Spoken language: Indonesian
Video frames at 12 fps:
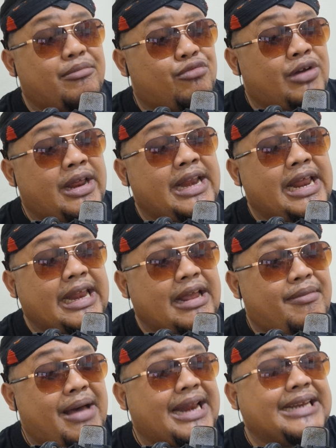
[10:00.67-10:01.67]
mulai dari
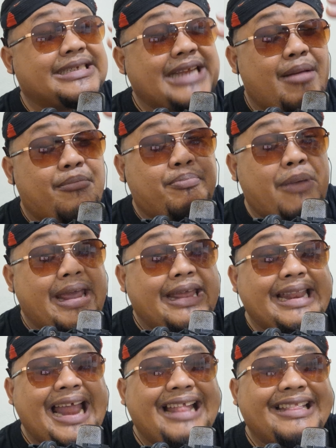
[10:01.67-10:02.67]
kemarin
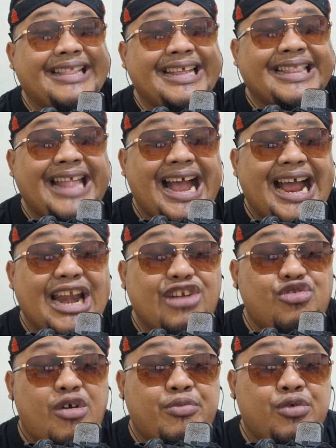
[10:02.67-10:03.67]
sampai nanti tanggal 20